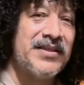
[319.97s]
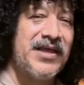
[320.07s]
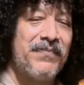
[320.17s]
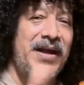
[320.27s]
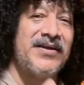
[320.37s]

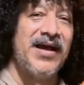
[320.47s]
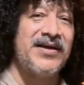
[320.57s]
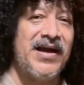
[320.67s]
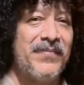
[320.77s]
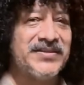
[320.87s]
tanpa ada
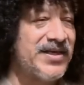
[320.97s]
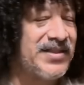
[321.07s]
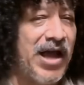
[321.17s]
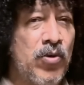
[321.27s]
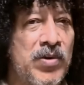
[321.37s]
agama saya
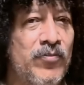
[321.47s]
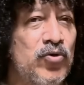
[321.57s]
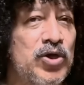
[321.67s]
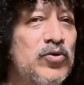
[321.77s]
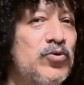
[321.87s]
tahu
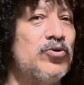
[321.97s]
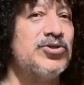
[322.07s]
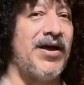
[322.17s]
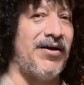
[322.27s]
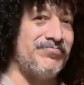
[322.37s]
membunuh itu
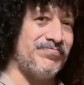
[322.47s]
dosa